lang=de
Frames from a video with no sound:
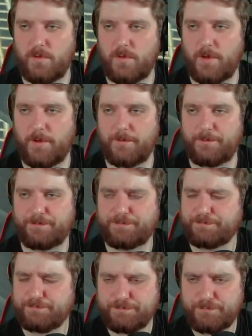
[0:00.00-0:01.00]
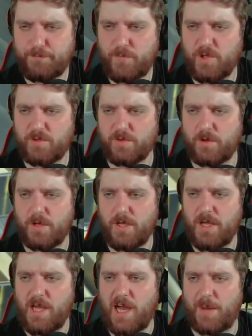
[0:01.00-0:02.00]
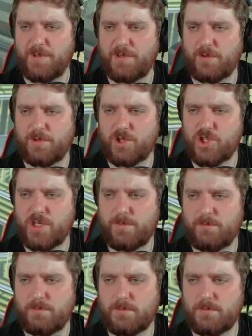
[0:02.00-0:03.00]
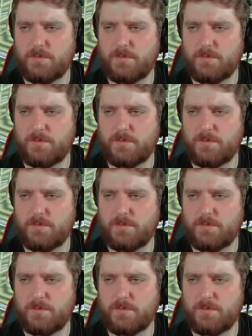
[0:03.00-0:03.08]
Ne? So. Habe ich drunter geschrieben,